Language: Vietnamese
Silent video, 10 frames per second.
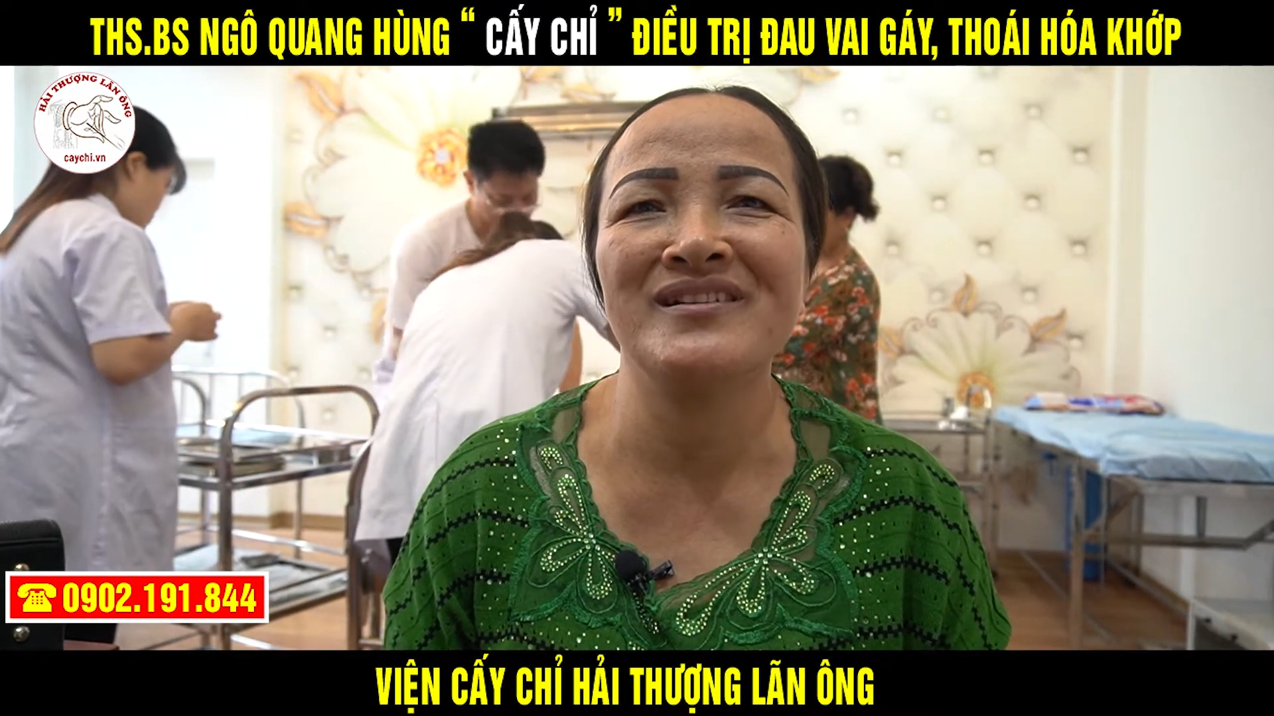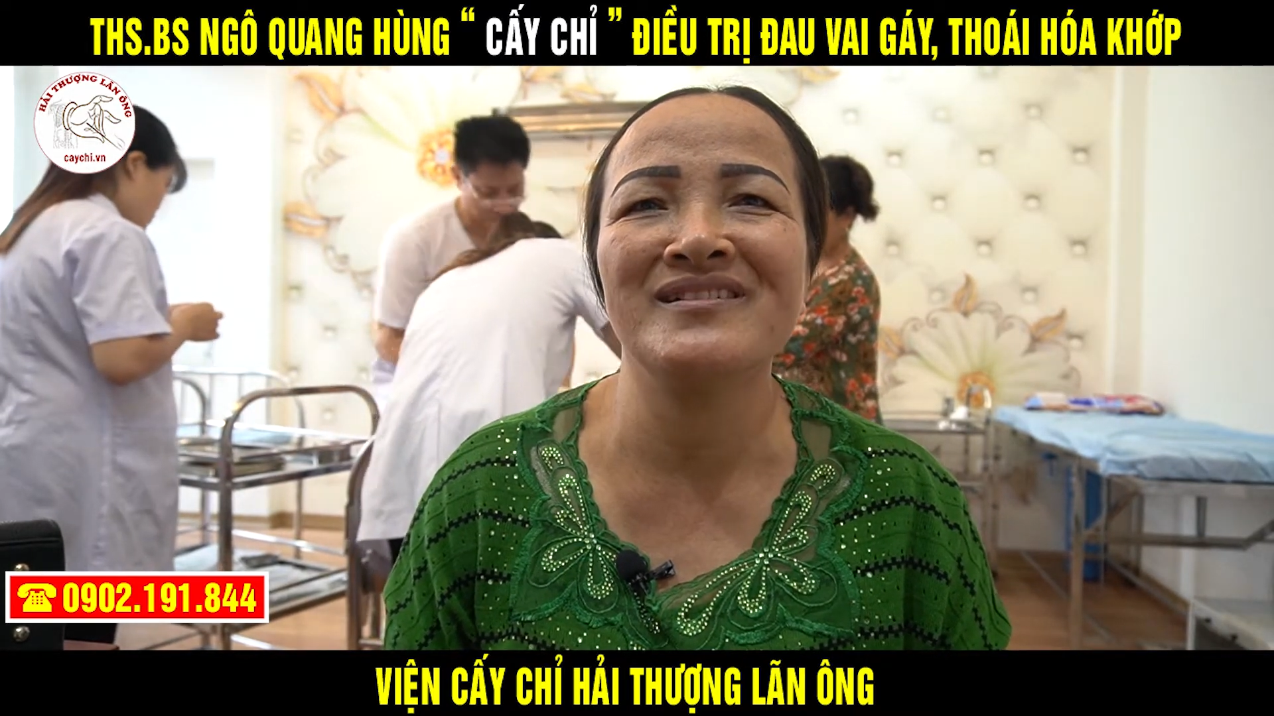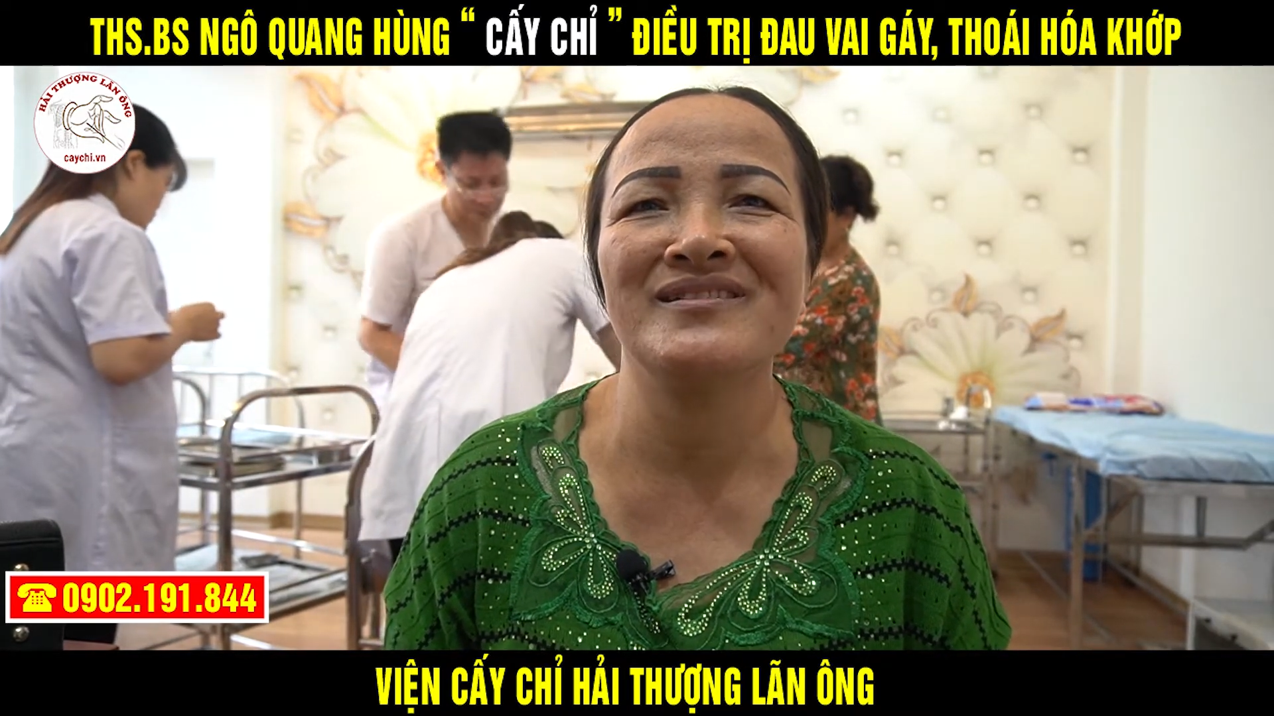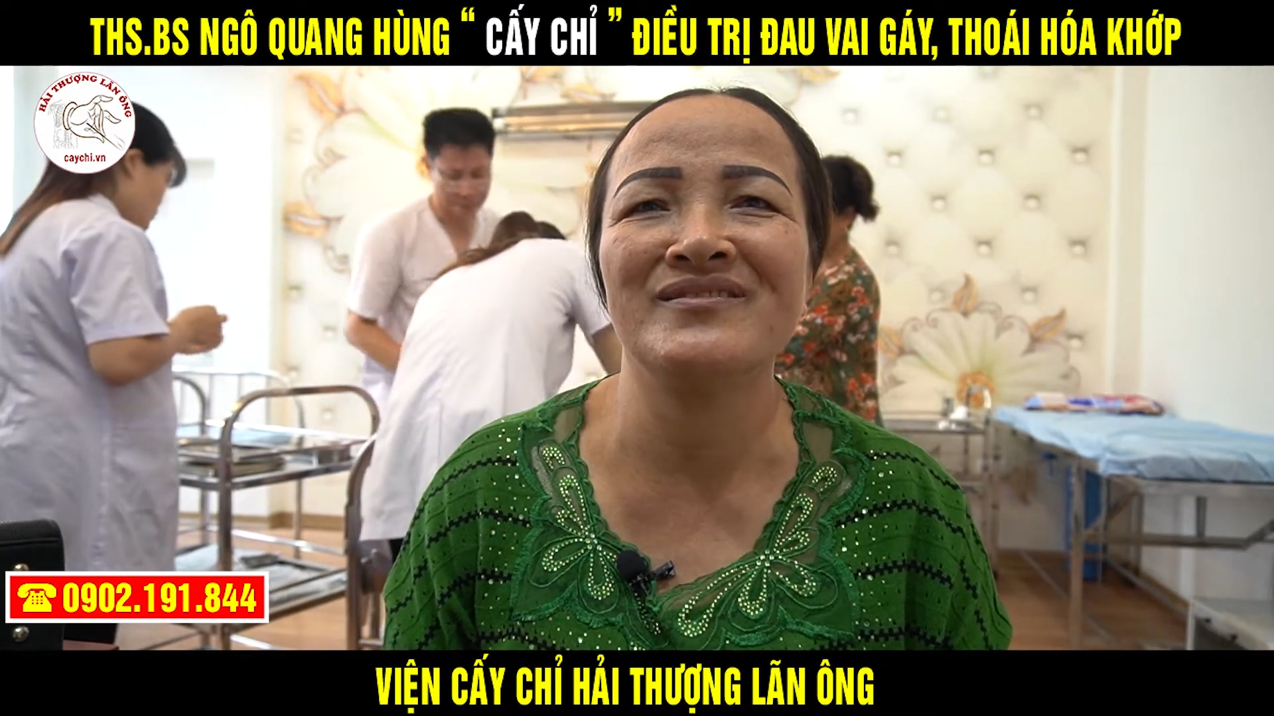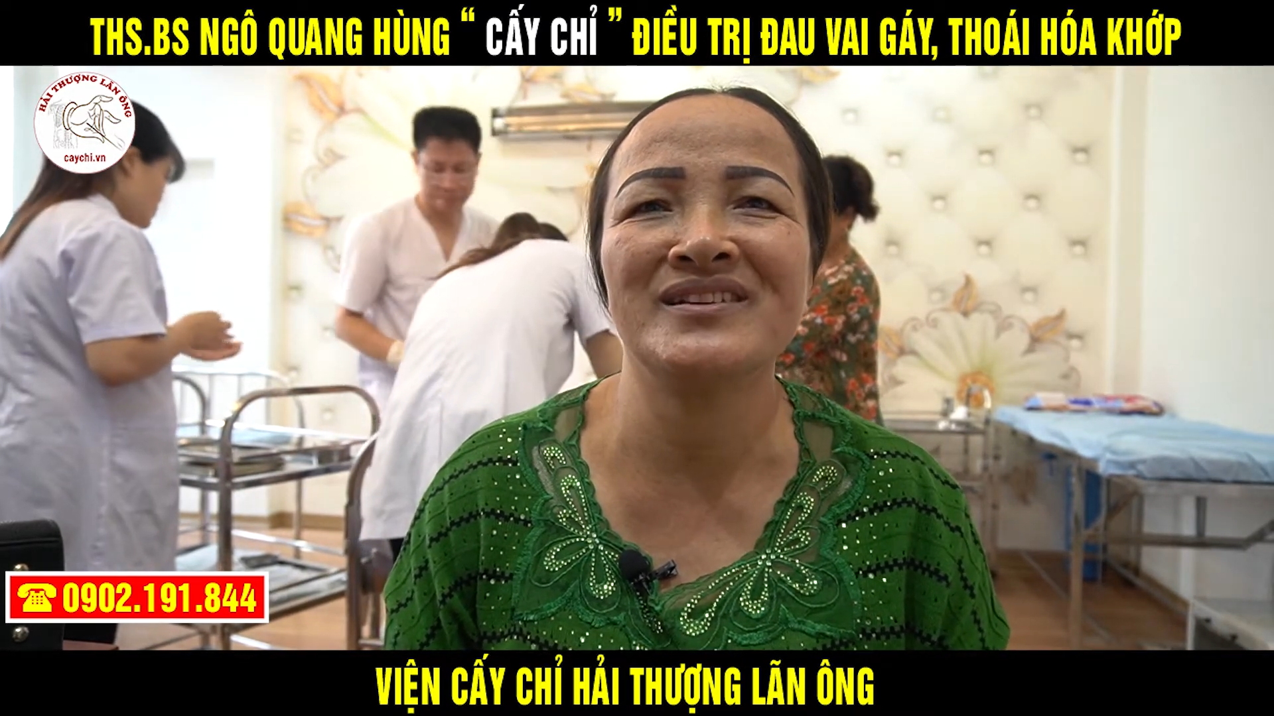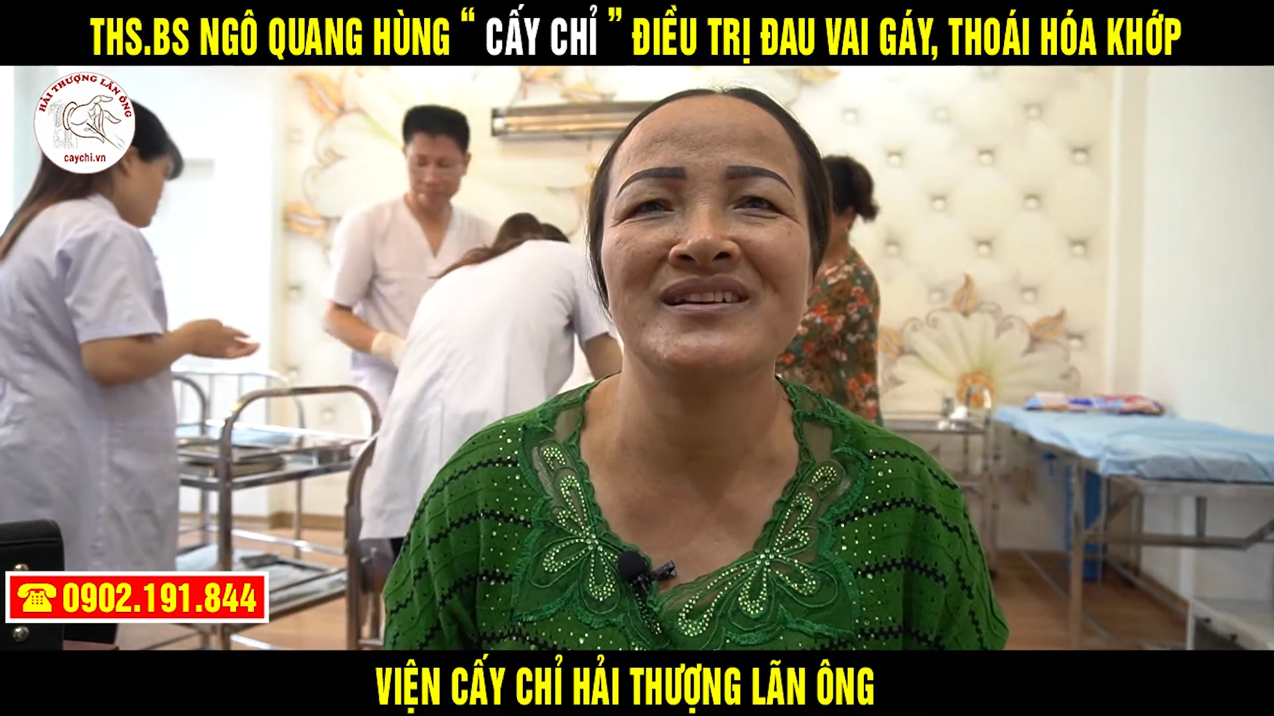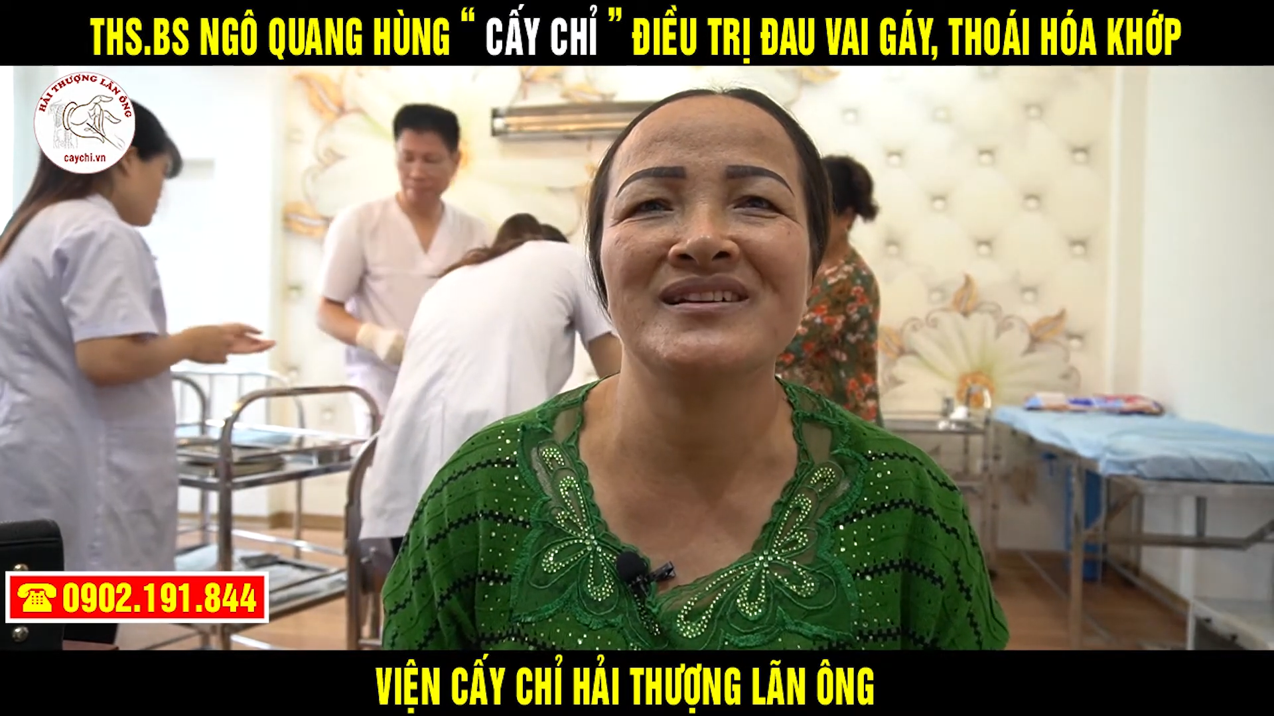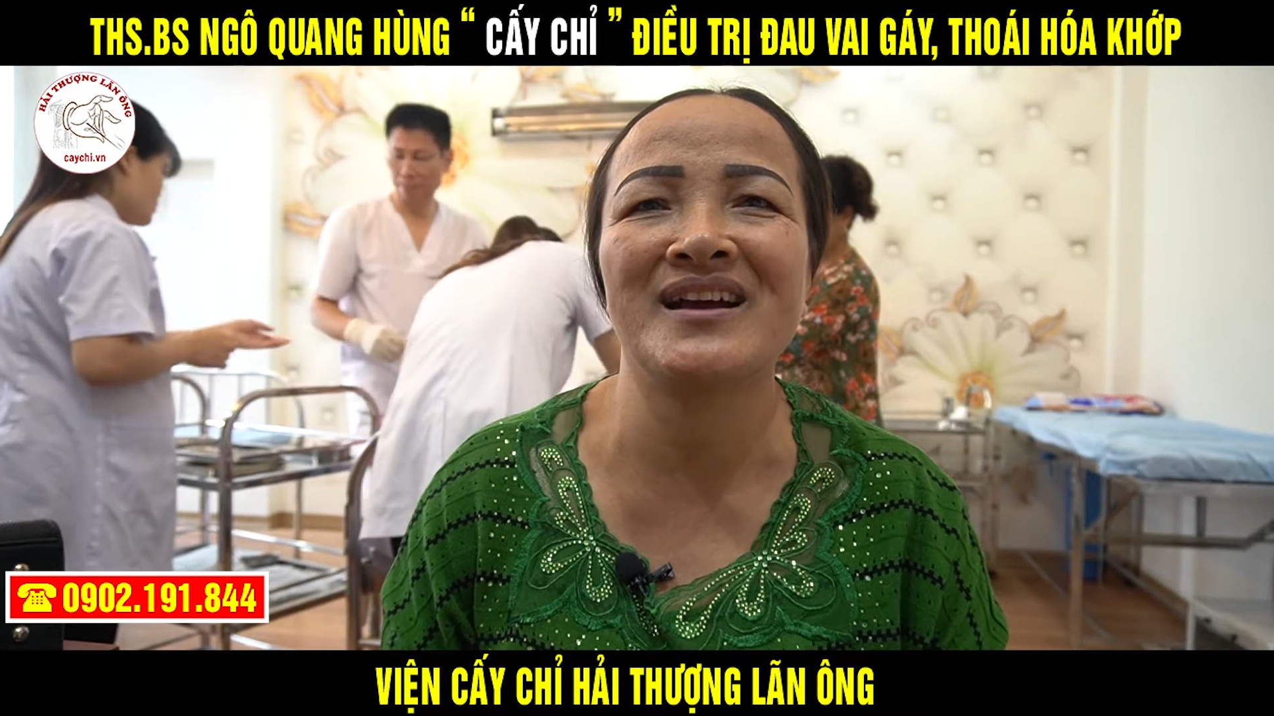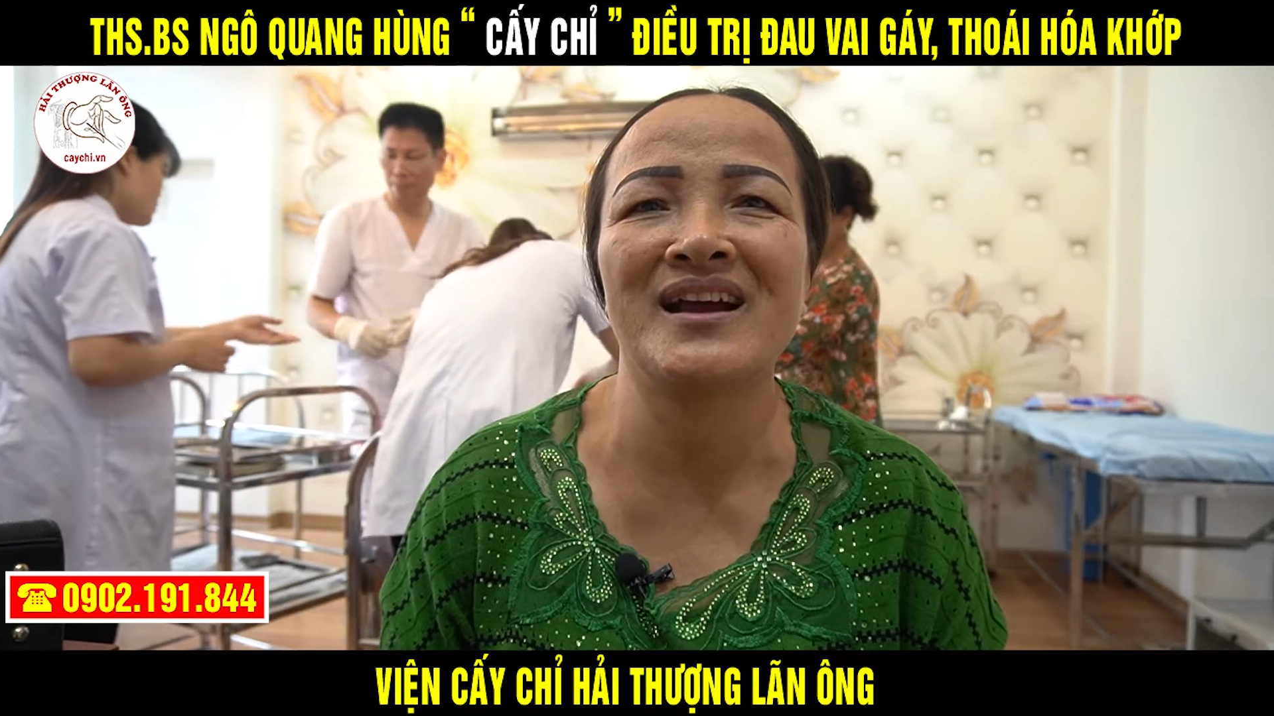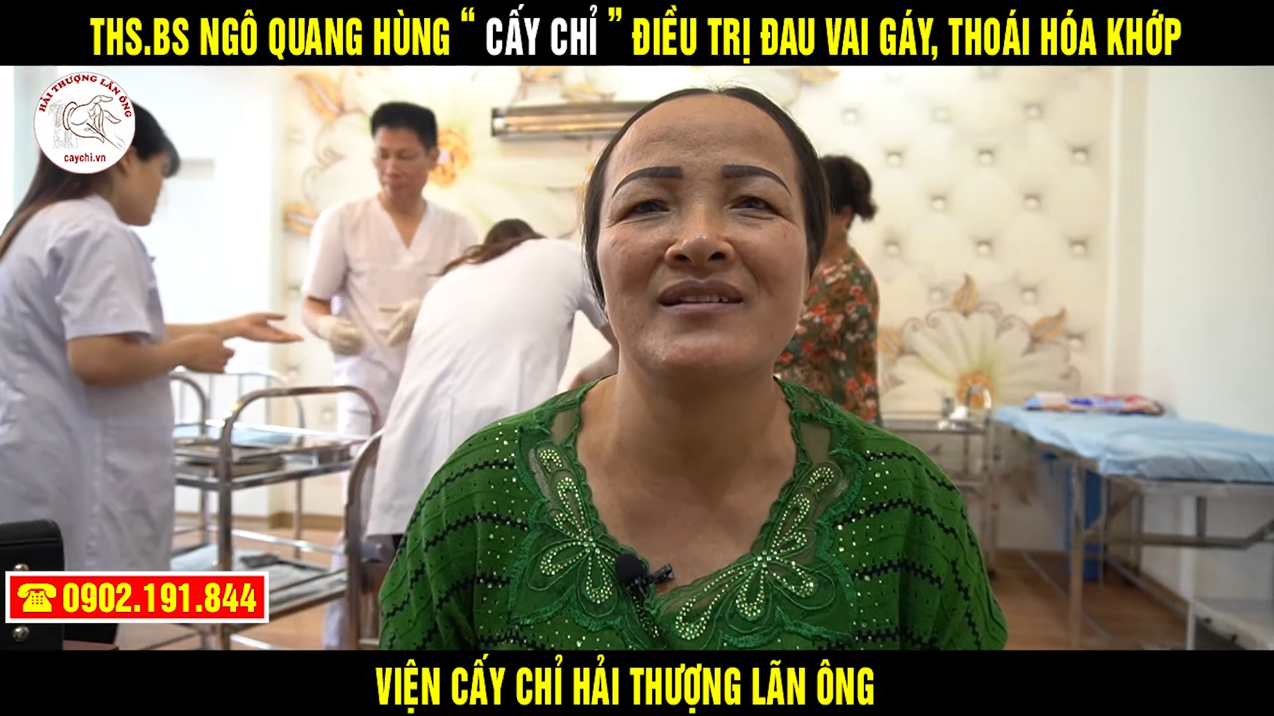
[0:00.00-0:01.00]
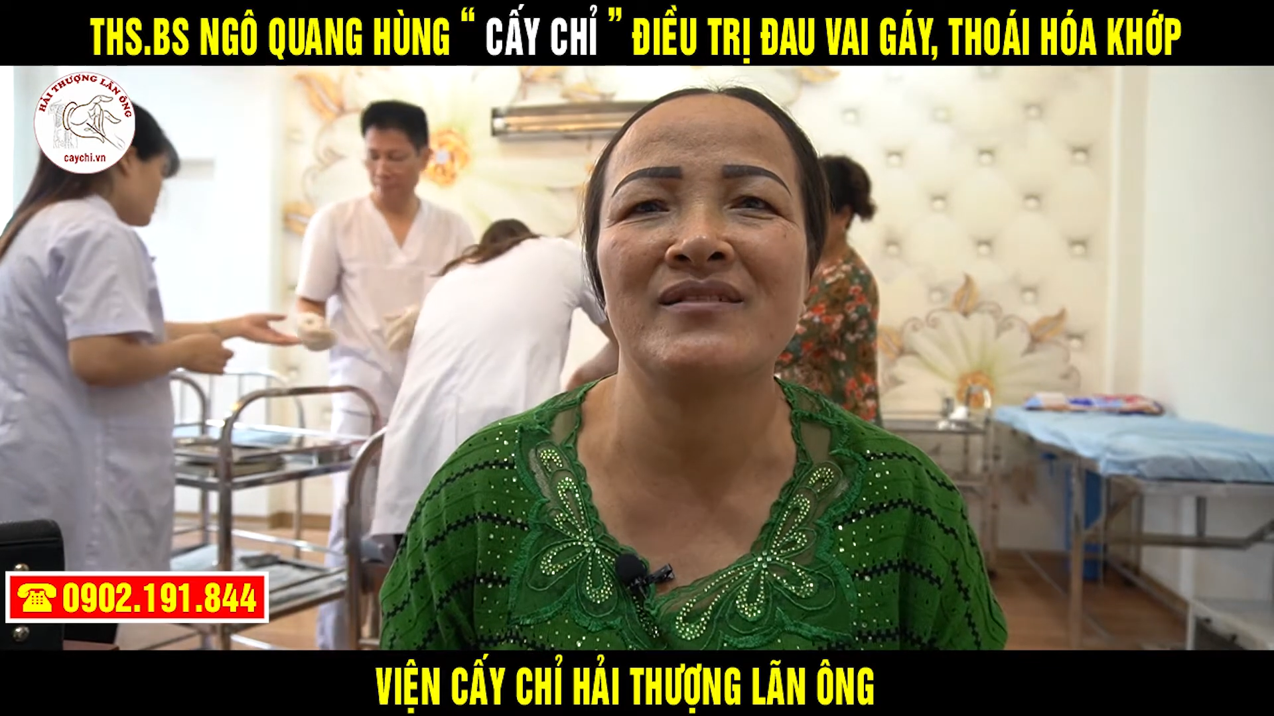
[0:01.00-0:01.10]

lưng với các